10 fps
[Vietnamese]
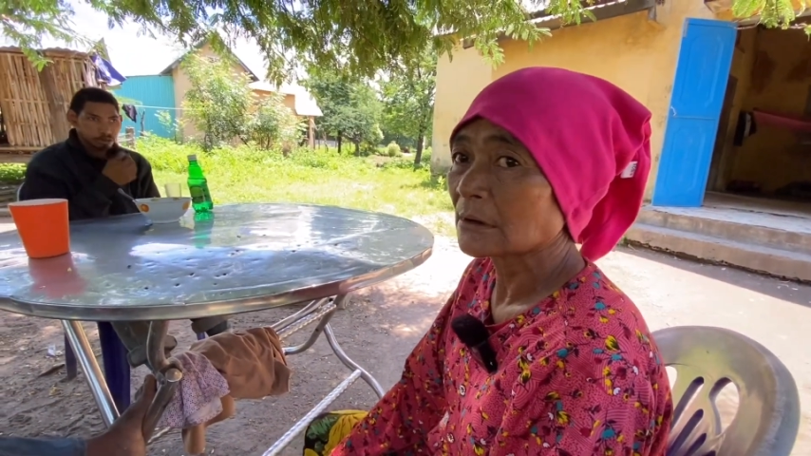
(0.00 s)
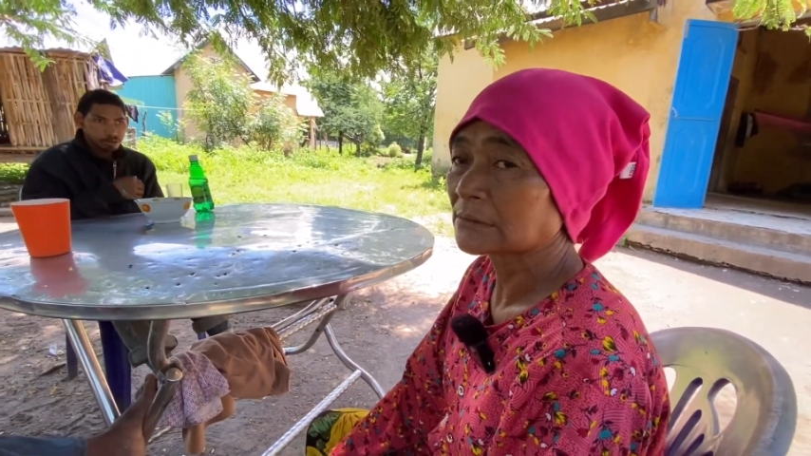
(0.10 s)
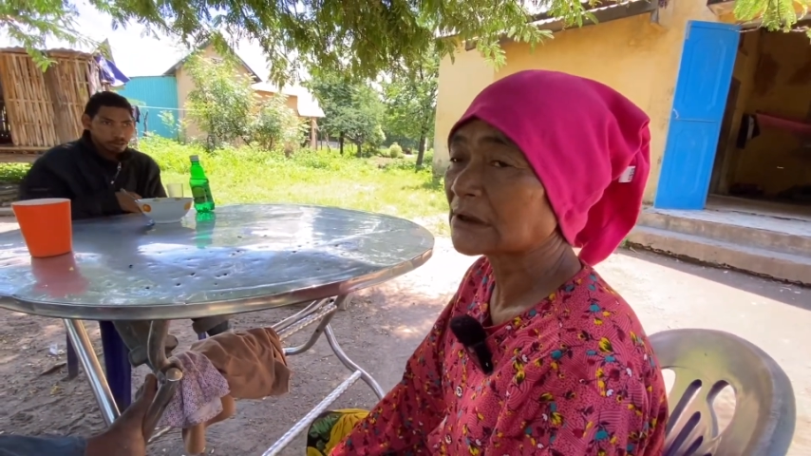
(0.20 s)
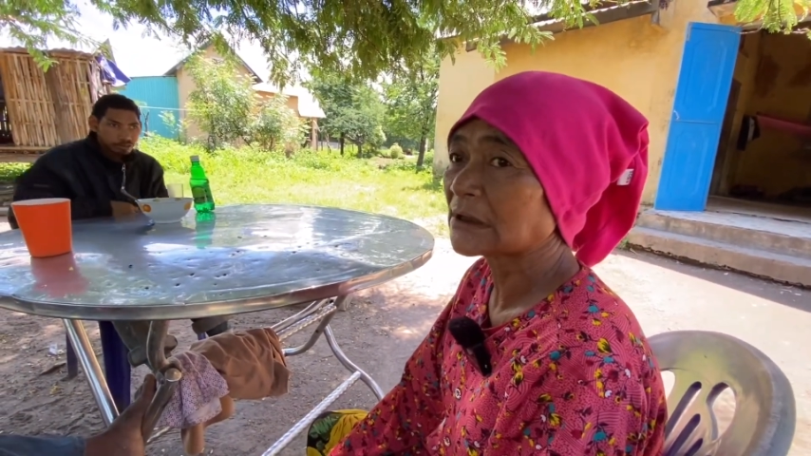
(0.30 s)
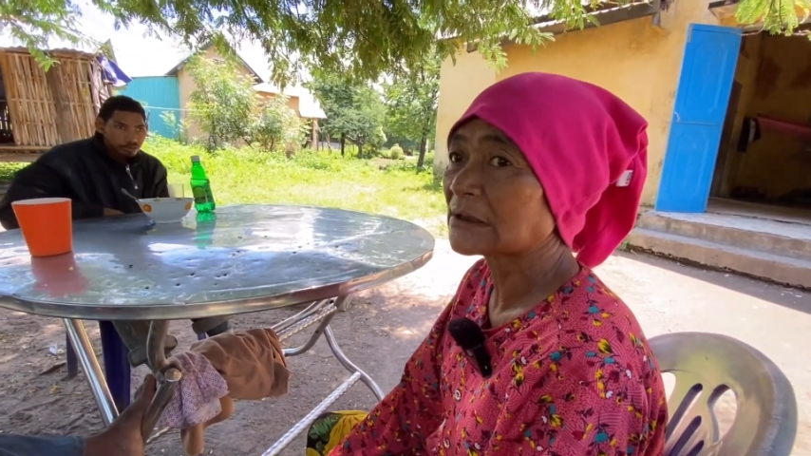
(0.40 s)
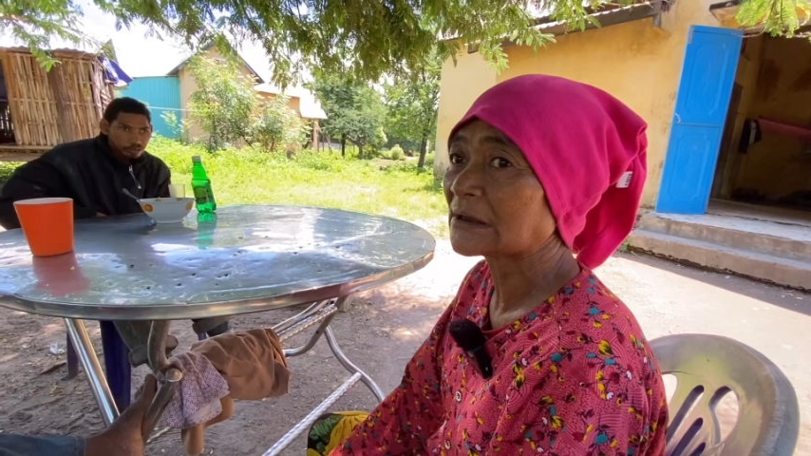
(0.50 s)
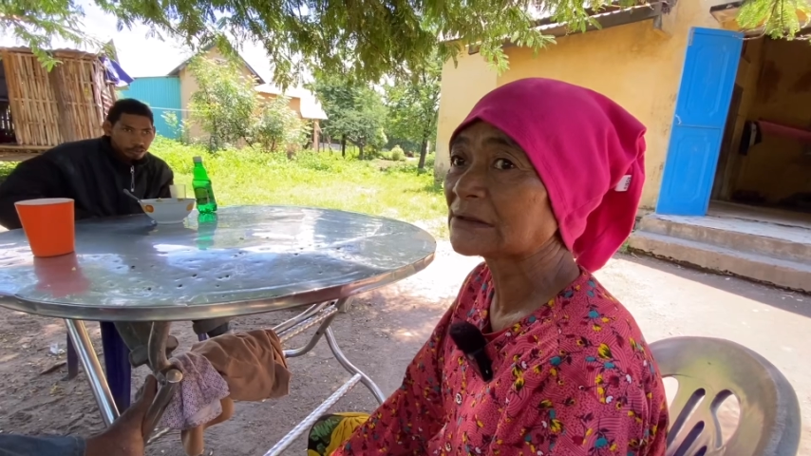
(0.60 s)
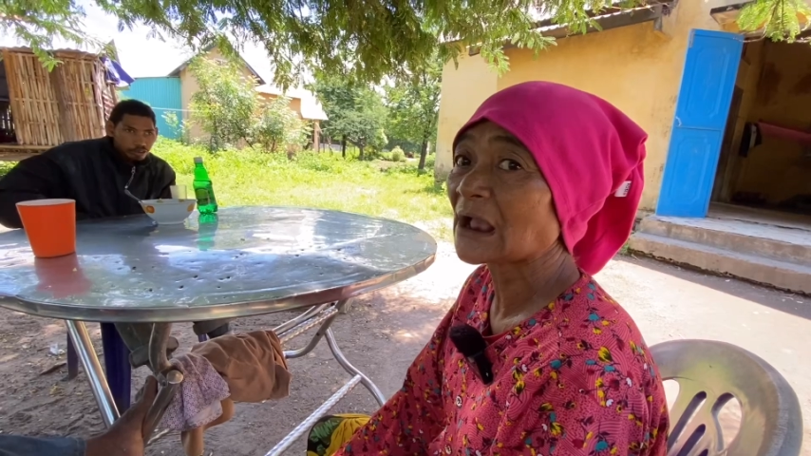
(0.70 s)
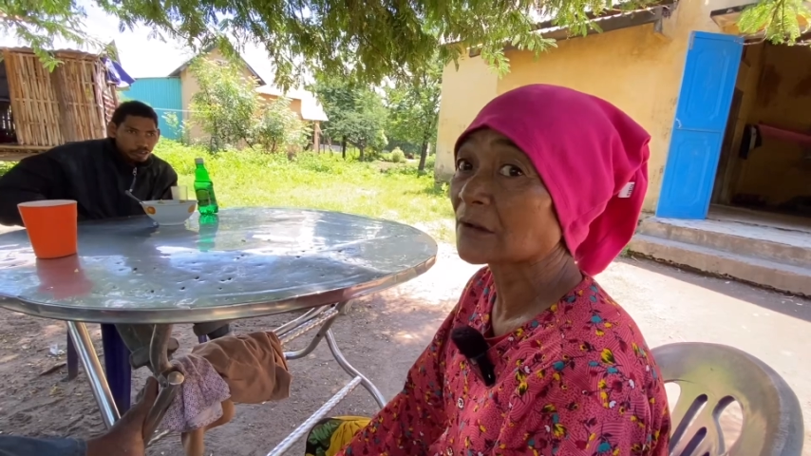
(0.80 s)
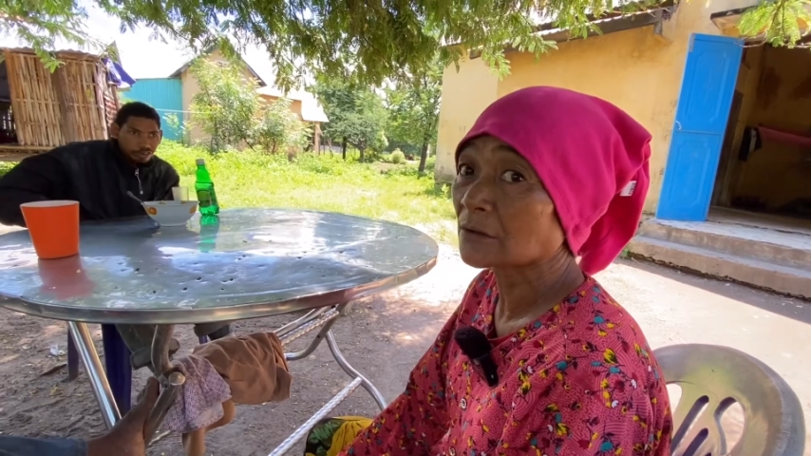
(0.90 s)
đi đánh
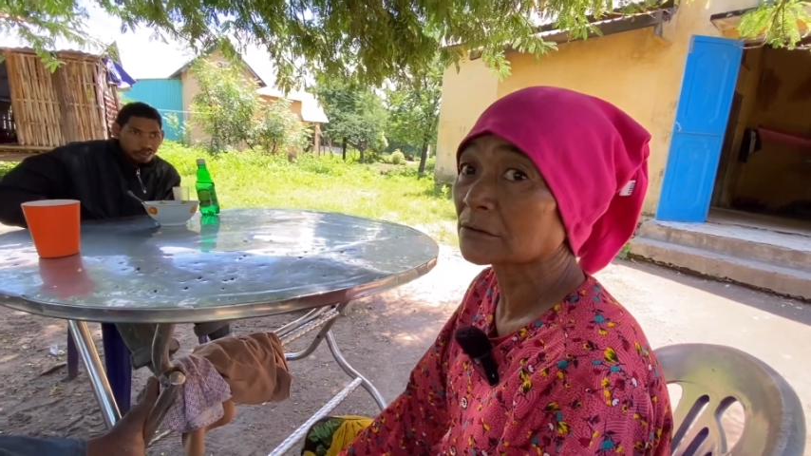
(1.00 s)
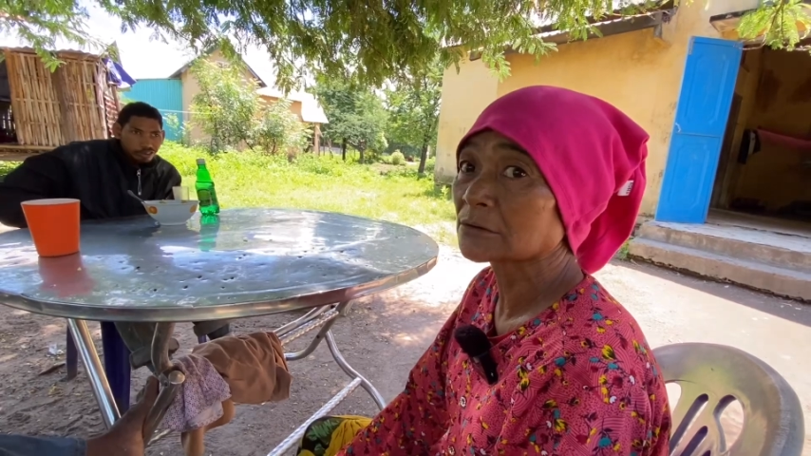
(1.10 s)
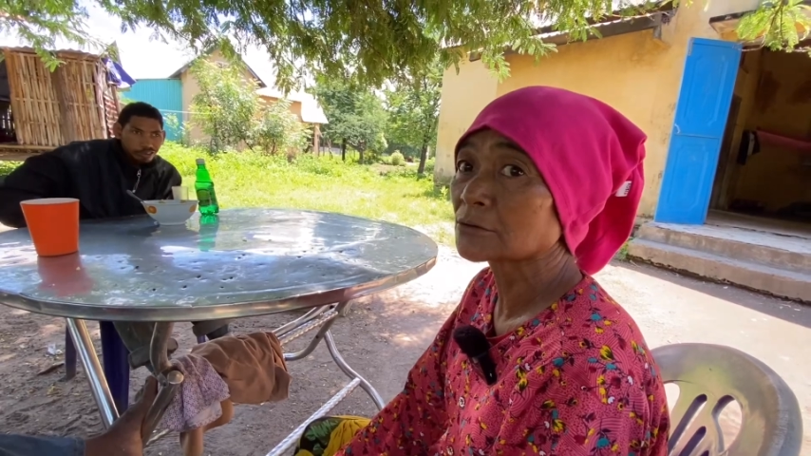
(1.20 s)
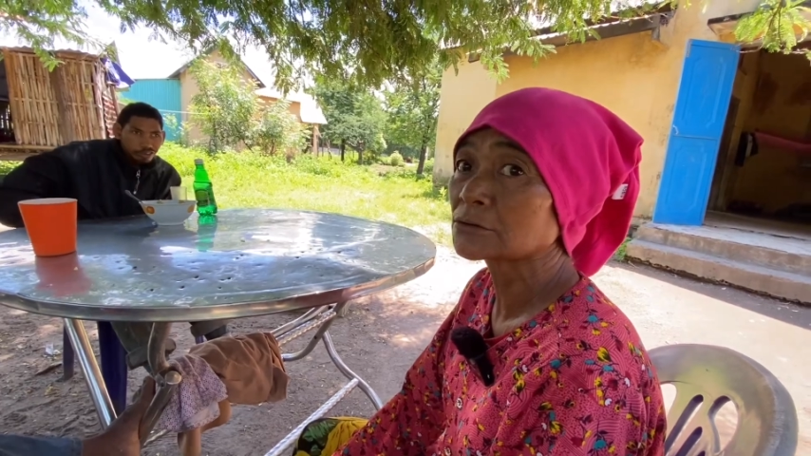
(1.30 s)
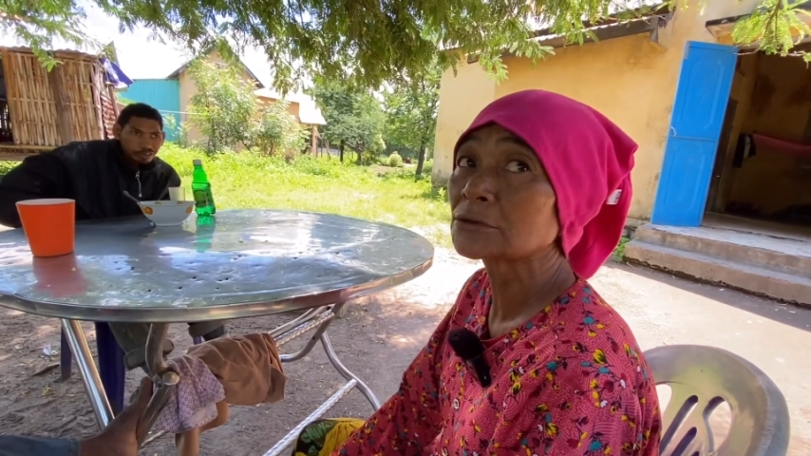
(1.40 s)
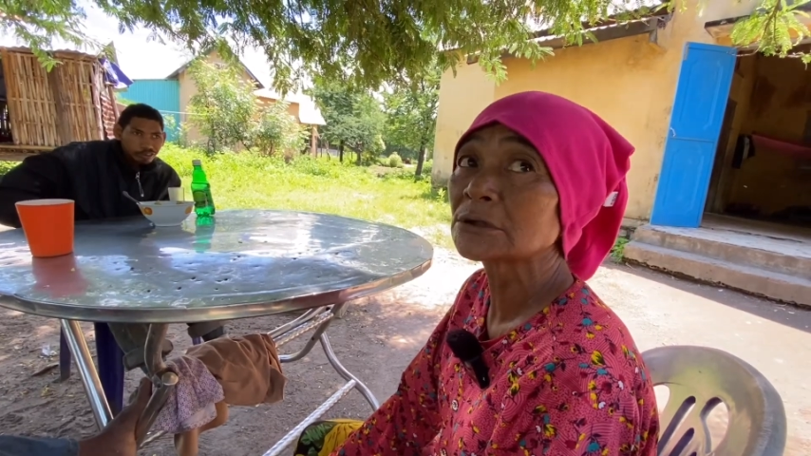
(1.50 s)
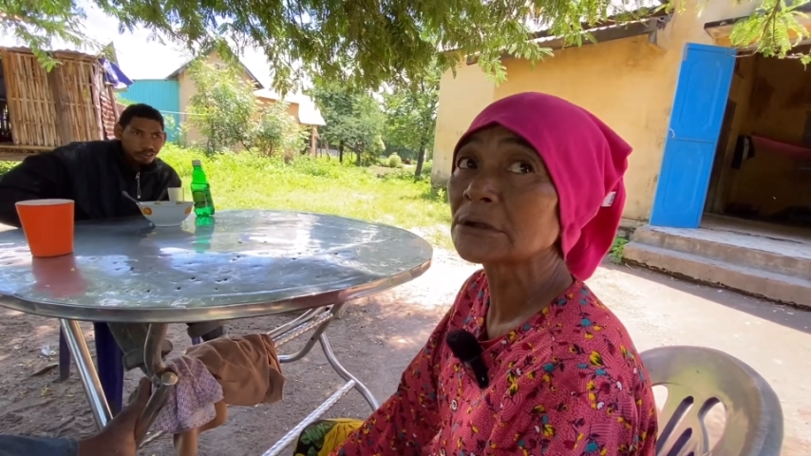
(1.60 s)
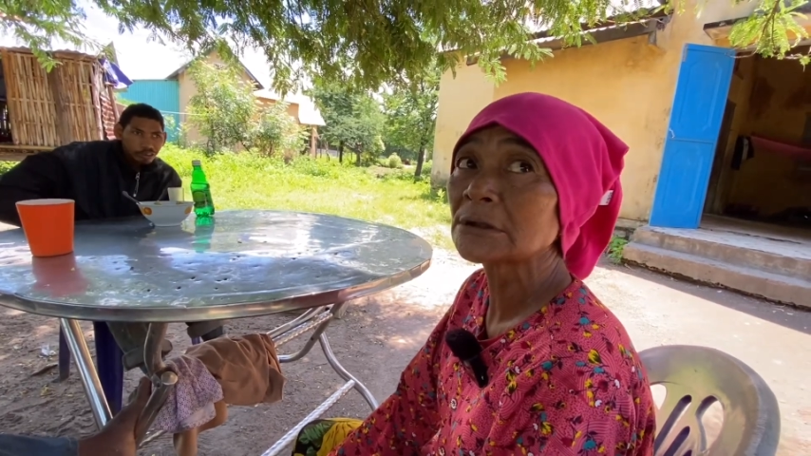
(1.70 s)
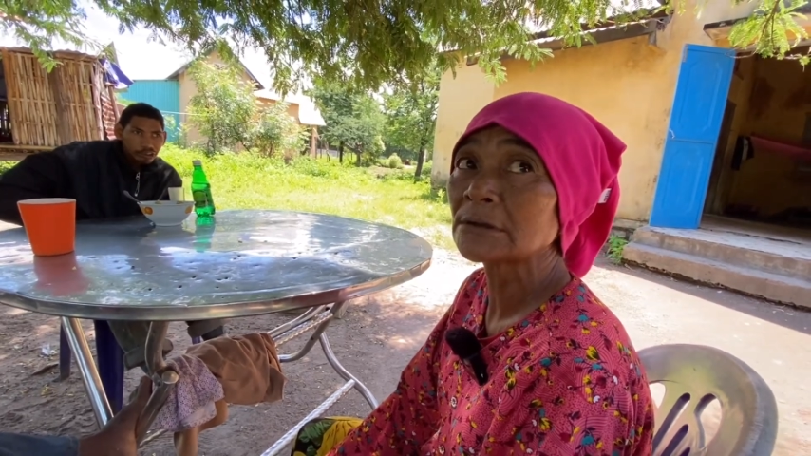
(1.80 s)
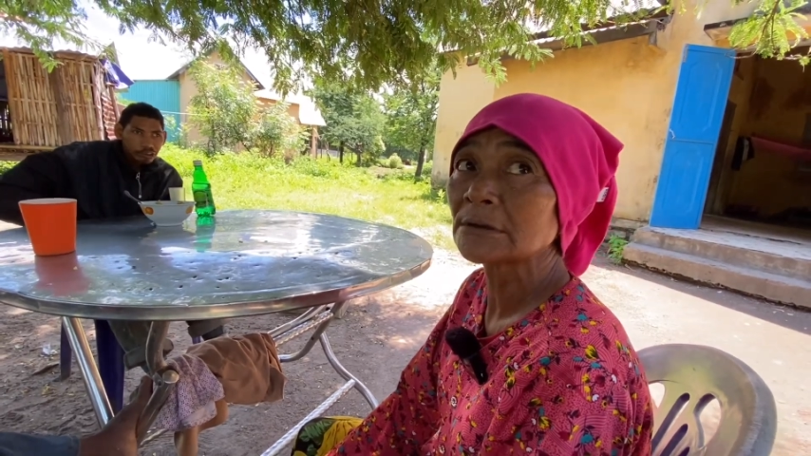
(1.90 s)
giặc hồi, hồi xưa
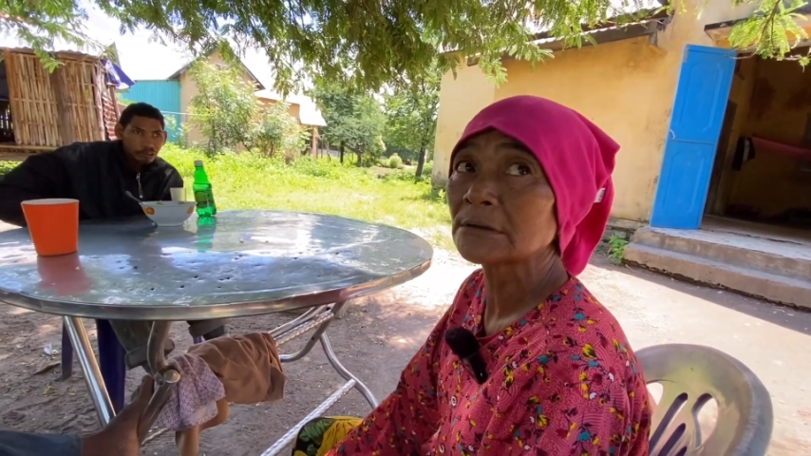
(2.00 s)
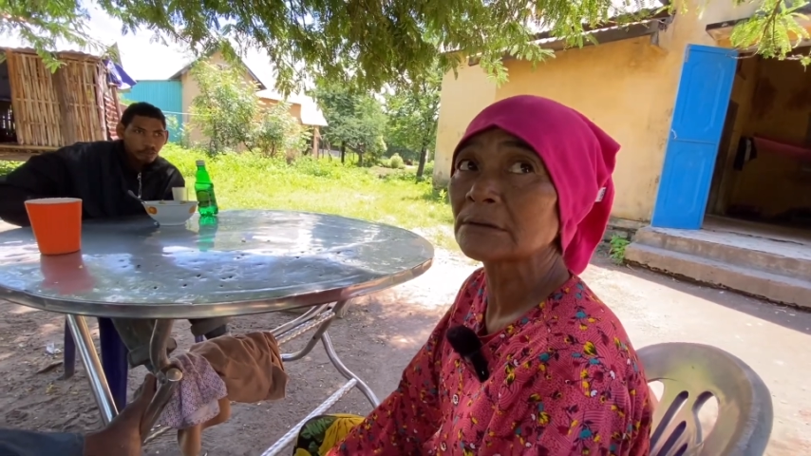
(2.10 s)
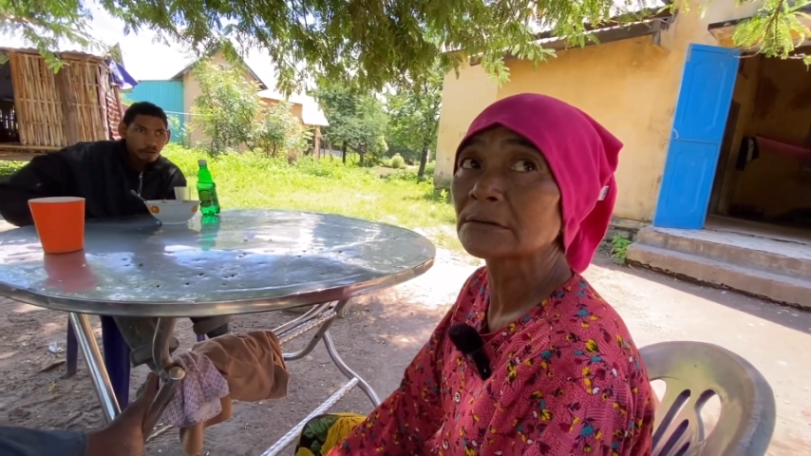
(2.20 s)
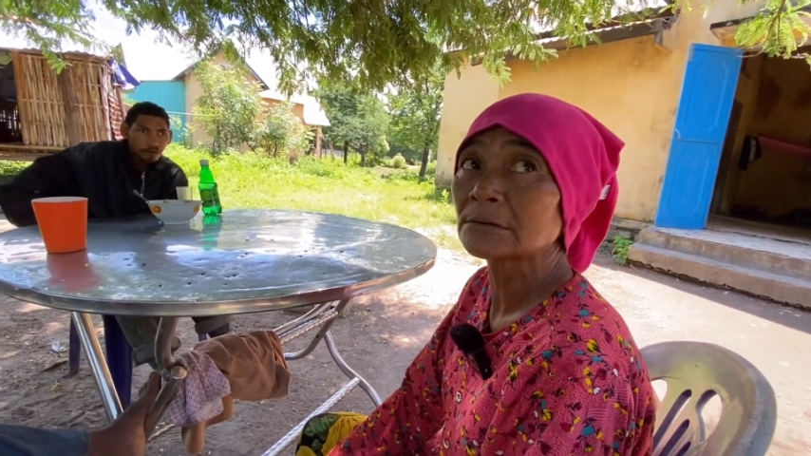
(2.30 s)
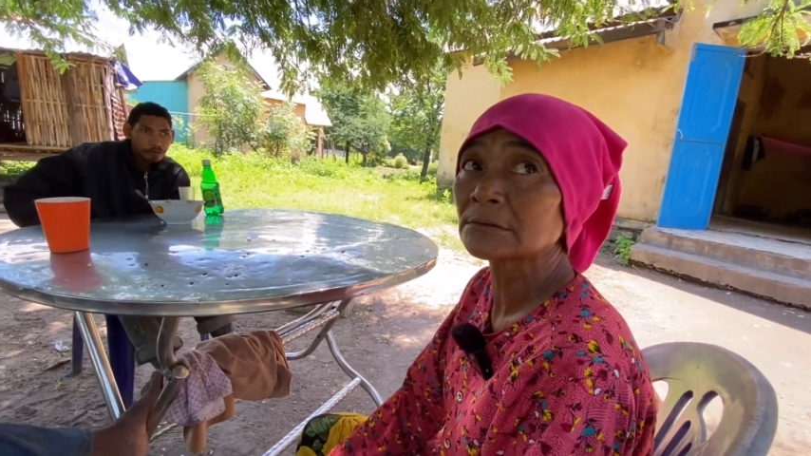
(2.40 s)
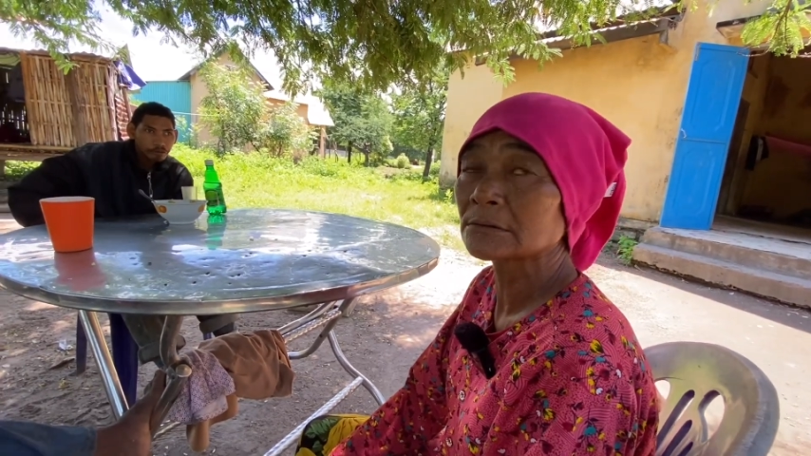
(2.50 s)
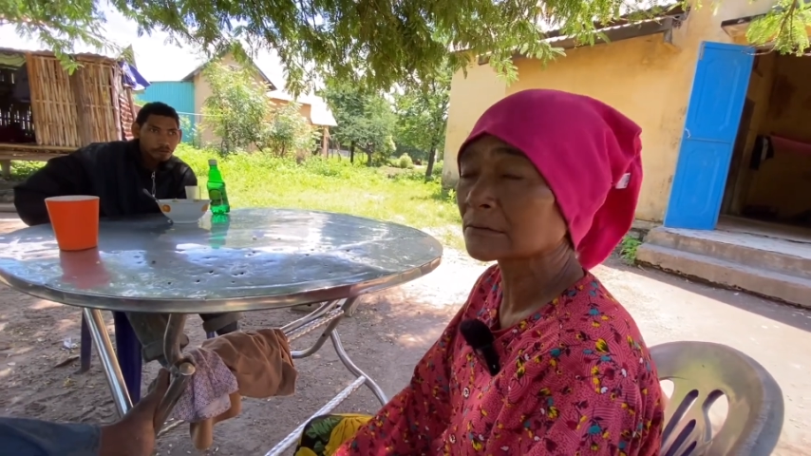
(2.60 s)
yeah. Dạ. ừ.